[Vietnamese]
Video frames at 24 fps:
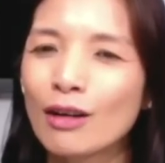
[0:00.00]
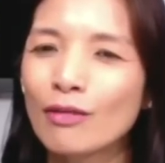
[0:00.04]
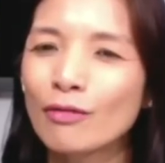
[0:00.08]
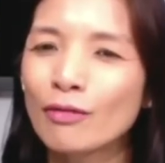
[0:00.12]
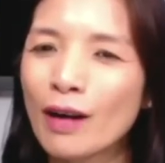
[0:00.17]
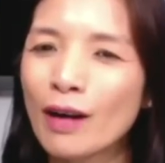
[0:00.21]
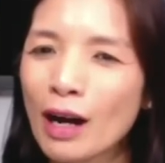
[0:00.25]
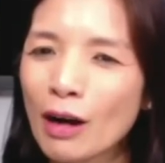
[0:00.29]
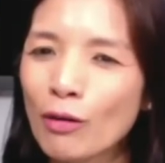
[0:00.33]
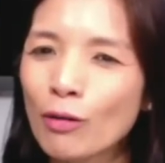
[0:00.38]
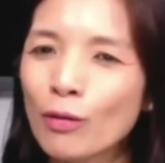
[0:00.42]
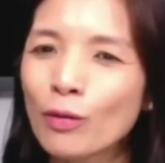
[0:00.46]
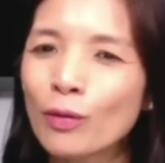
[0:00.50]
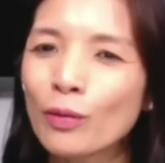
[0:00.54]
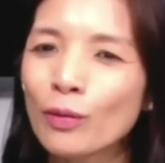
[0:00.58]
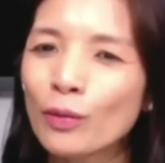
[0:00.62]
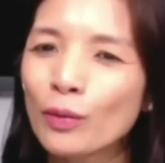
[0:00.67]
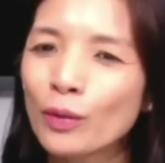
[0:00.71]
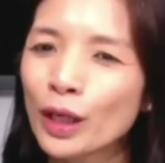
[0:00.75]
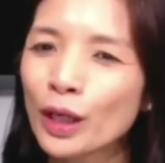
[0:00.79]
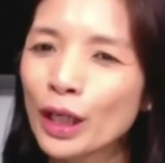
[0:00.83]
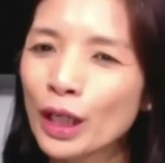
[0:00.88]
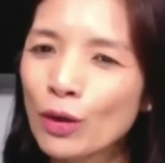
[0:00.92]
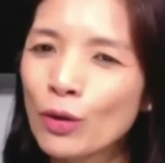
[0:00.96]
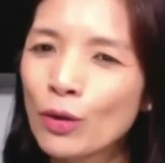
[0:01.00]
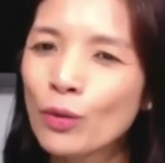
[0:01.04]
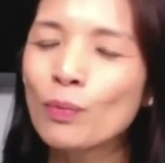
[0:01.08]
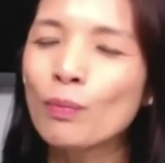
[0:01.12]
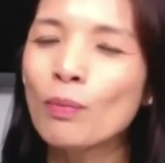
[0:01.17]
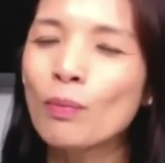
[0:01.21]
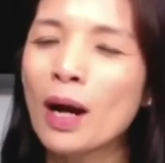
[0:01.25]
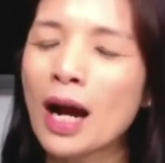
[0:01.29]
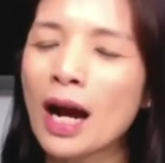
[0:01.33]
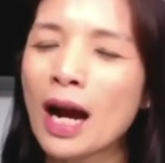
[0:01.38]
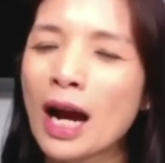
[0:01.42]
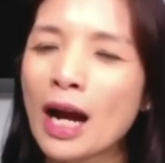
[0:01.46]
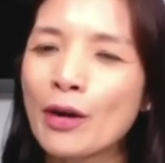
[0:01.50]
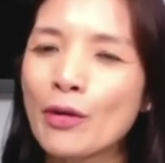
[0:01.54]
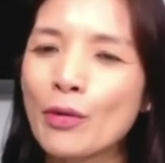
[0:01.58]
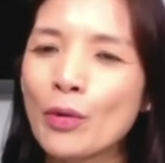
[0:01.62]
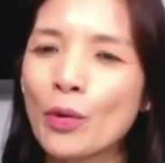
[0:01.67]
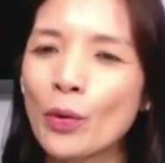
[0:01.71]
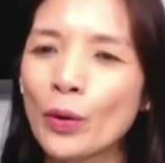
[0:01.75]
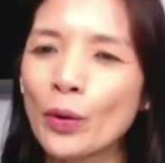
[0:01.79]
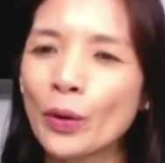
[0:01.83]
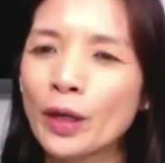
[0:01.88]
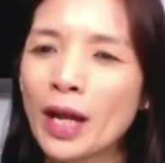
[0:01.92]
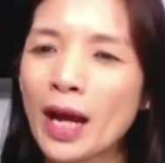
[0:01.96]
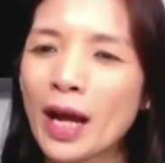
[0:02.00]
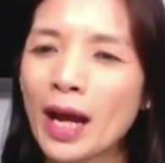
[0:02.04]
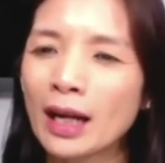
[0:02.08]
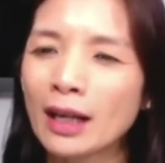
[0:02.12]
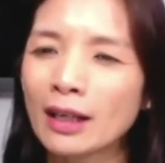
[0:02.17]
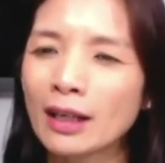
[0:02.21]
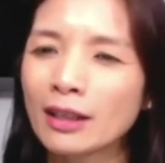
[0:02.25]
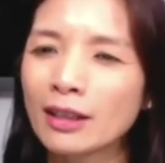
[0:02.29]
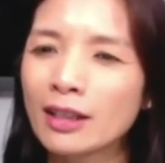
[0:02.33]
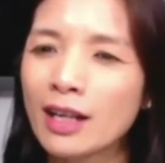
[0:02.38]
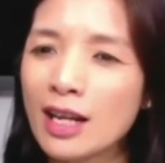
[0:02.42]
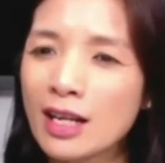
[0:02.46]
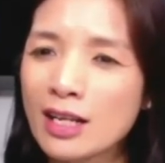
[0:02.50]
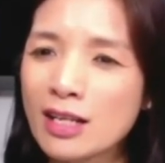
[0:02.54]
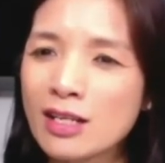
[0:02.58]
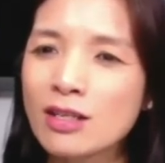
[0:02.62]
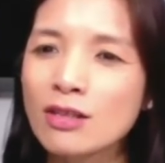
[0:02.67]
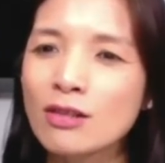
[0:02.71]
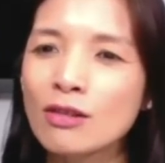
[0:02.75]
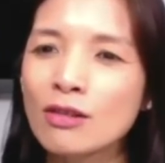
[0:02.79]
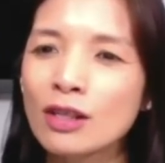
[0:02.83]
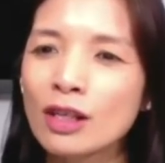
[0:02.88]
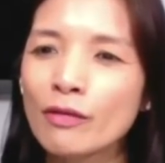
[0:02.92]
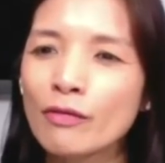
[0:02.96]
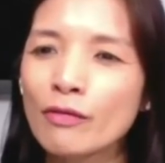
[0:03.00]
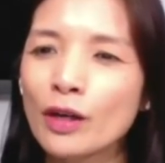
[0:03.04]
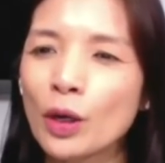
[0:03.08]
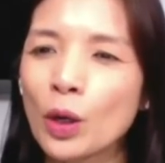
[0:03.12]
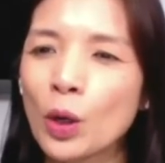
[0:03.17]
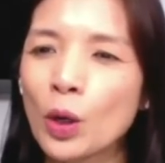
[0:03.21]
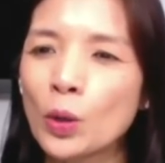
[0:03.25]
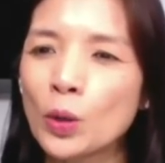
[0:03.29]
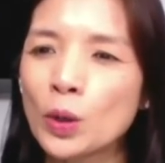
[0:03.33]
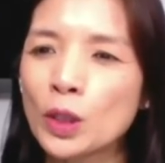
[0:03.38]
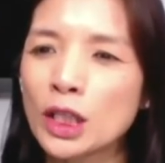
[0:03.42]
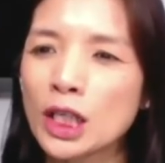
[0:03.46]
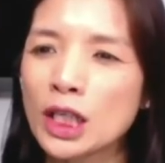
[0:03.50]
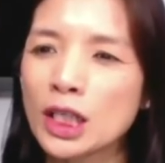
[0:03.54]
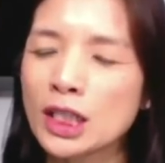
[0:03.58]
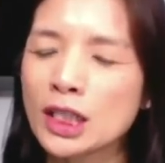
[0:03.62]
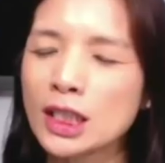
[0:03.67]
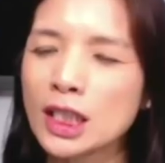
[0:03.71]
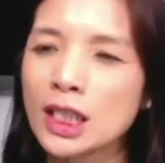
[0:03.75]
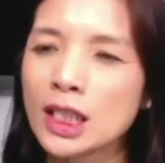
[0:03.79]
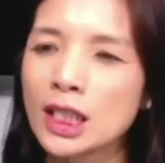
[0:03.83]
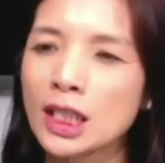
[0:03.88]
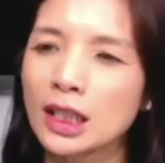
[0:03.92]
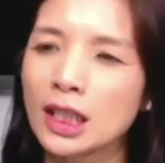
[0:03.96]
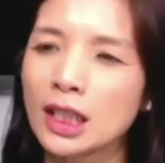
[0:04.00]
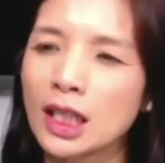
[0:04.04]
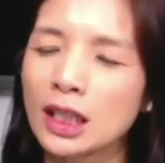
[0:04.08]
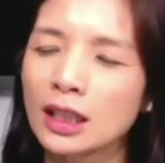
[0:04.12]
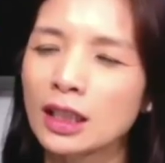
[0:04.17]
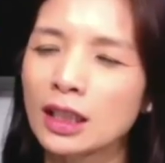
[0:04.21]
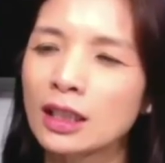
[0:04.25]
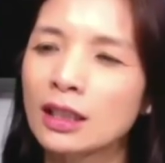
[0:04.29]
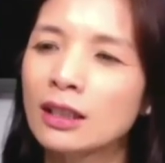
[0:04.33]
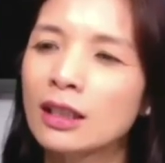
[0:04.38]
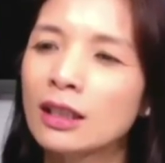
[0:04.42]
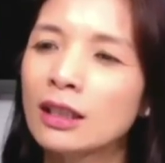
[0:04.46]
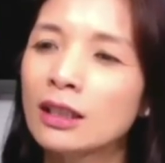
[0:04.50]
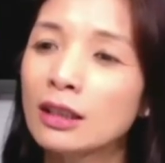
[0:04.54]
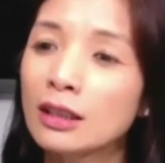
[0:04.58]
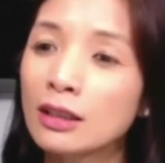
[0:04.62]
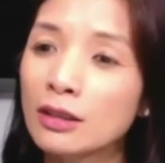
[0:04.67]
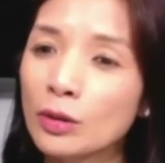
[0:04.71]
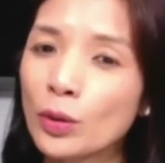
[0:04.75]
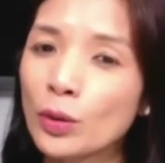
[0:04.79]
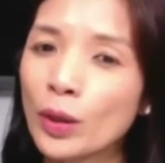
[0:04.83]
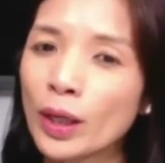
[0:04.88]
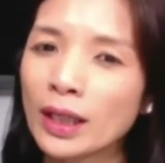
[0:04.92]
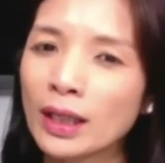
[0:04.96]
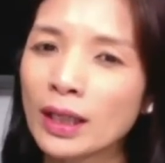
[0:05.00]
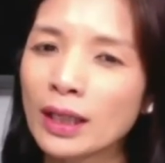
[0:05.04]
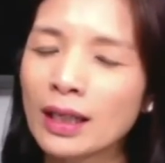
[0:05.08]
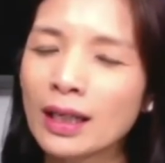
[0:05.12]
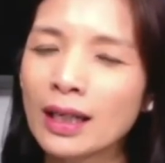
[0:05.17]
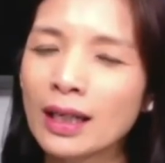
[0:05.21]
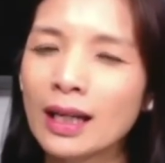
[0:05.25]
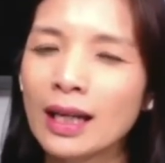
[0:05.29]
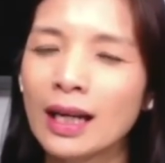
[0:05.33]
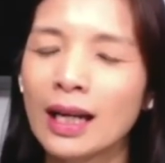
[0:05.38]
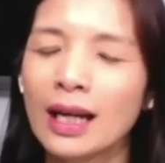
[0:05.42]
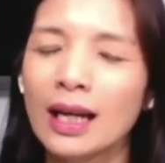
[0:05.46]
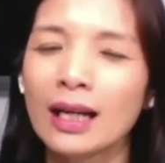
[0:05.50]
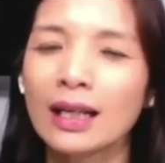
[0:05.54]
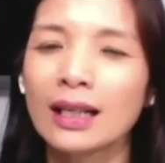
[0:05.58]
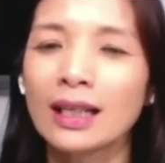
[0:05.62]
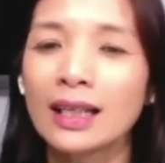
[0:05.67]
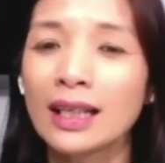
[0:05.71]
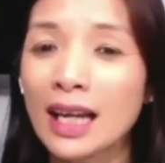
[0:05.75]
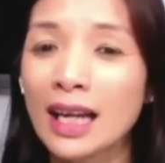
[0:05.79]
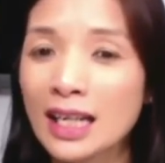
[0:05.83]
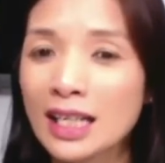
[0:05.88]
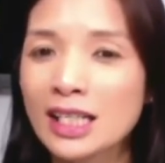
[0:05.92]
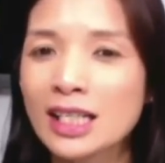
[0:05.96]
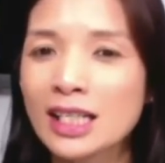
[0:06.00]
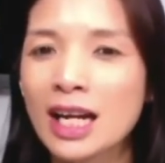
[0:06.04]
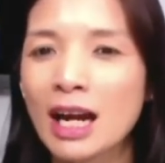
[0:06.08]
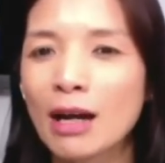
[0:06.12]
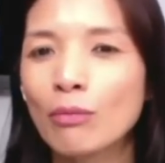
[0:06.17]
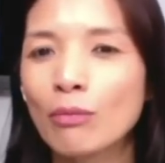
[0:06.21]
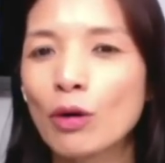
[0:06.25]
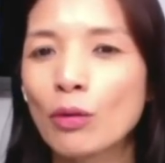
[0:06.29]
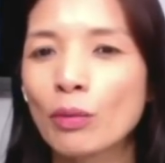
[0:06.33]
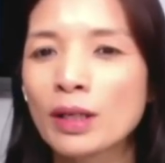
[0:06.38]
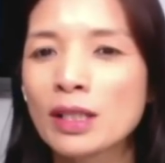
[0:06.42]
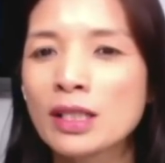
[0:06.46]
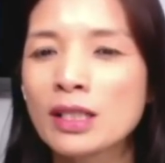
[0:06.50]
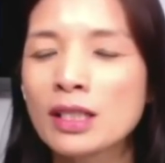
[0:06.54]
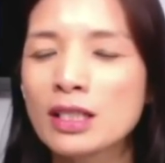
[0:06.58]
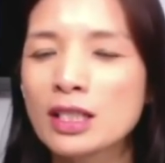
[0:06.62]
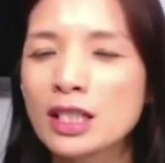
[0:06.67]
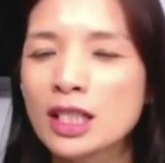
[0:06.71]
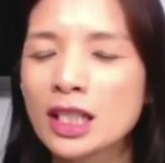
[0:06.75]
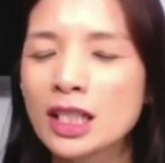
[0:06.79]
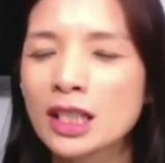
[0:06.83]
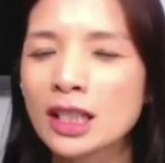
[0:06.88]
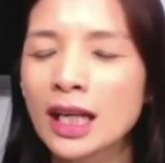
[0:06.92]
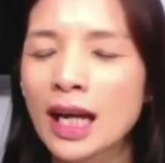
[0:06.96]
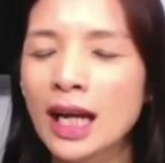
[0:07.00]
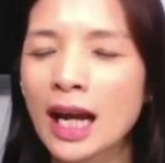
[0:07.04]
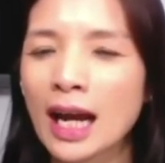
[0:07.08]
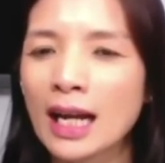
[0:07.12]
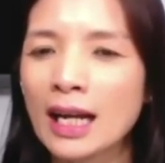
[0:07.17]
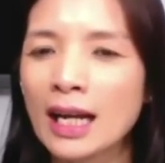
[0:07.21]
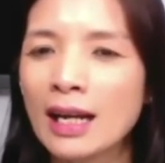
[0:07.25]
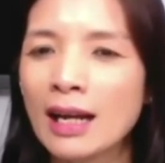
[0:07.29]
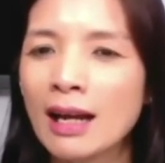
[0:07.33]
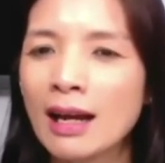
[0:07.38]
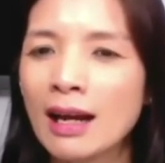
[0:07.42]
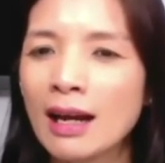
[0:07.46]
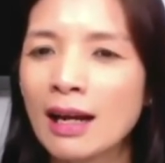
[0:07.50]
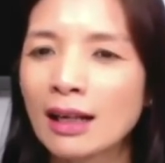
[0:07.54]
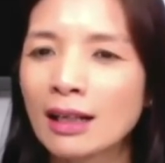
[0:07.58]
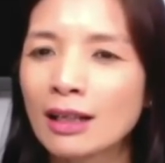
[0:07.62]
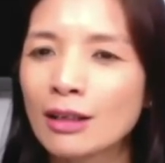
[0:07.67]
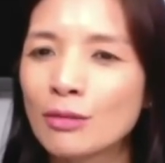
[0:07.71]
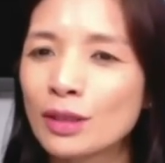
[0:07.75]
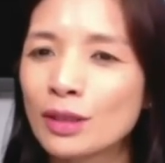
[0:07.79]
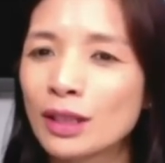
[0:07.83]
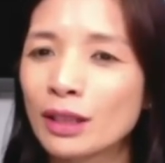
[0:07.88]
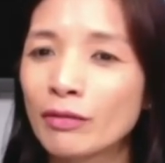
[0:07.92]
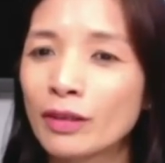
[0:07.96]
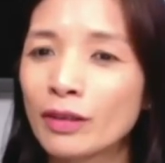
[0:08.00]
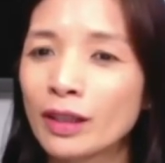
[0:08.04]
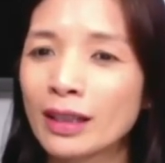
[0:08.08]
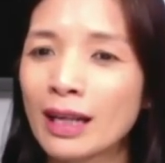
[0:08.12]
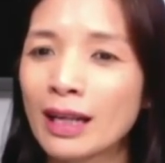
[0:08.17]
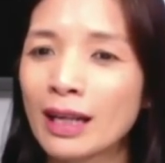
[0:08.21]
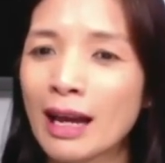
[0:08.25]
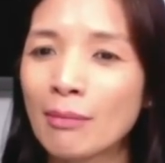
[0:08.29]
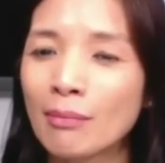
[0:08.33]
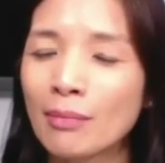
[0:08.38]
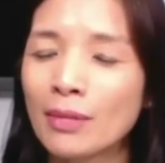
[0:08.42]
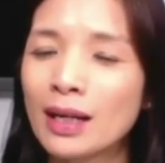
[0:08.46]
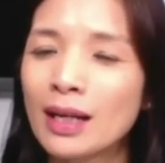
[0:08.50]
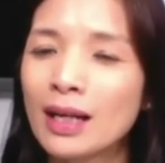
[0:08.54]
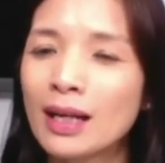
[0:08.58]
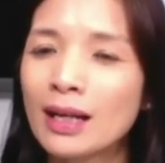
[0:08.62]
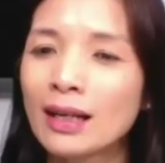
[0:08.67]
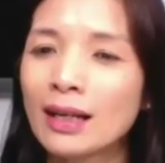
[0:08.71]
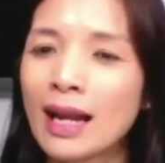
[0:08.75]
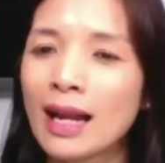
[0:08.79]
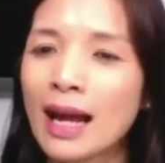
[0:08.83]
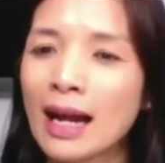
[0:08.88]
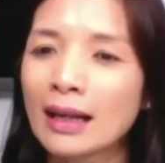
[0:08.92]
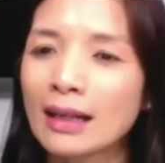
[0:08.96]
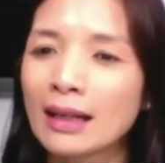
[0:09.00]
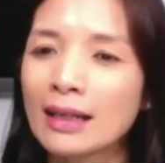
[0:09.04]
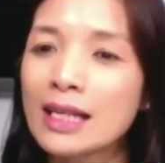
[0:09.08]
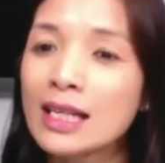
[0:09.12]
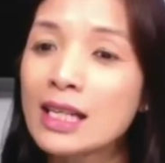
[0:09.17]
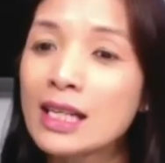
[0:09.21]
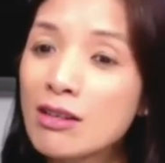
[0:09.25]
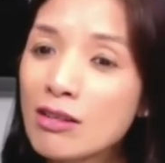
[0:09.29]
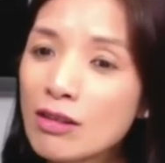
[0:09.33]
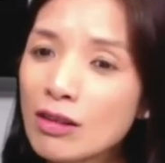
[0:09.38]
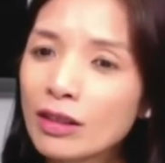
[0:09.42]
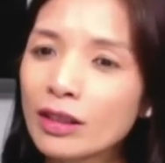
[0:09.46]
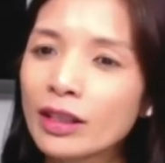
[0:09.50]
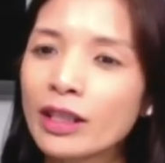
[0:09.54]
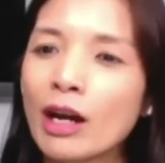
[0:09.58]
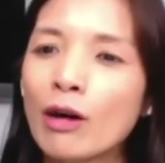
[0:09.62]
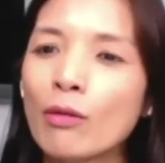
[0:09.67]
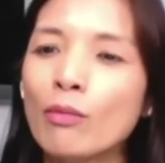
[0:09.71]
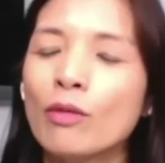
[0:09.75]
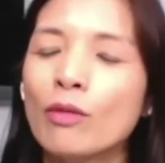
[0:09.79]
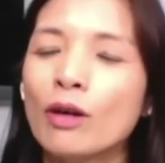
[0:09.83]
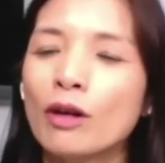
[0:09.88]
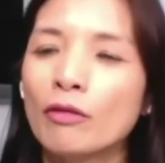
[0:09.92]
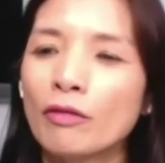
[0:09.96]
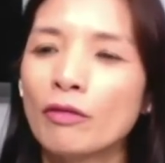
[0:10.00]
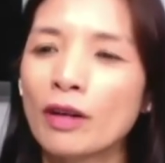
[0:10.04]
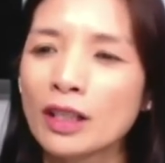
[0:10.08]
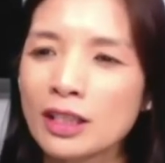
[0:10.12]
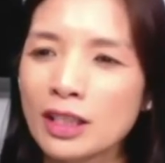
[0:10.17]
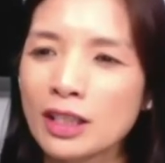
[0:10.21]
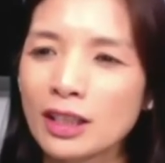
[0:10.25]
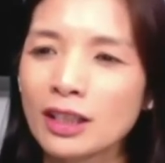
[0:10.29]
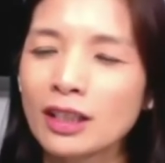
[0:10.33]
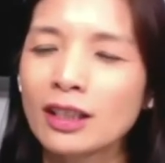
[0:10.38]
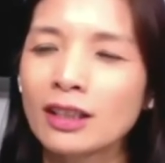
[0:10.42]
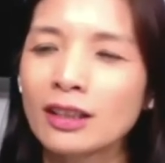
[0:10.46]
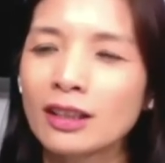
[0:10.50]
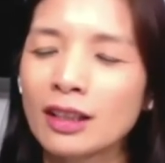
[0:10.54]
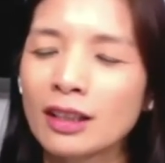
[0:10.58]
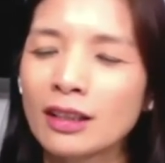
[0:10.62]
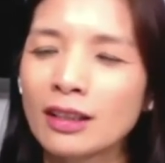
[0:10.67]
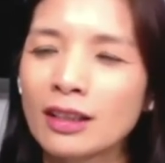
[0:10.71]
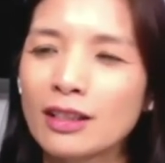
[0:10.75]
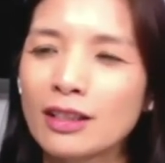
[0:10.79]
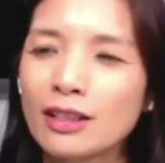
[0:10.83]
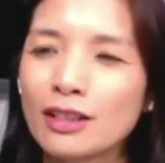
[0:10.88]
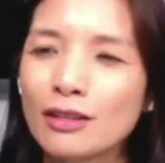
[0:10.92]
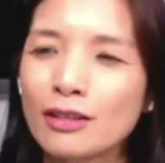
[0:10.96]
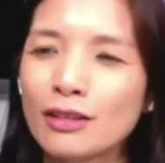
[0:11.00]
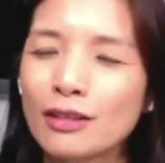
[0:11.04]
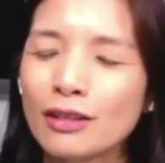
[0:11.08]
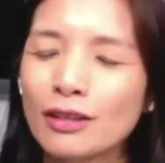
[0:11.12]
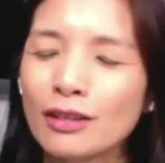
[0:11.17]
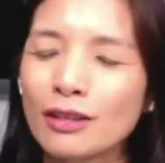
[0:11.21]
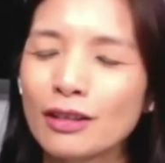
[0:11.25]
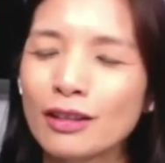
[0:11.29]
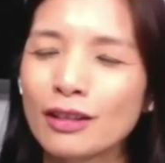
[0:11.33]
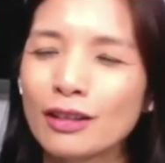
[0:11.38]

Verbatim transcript: vào cái lúc mà Hà Nội đang đề xướng cái việc hỗ trợ xây dựng nền kinh tế tư doanh gây ra một cái sự tranh cãi là Cộng sản Việt Nam đang đi ngược dòng phát triển kinh tế thị trường.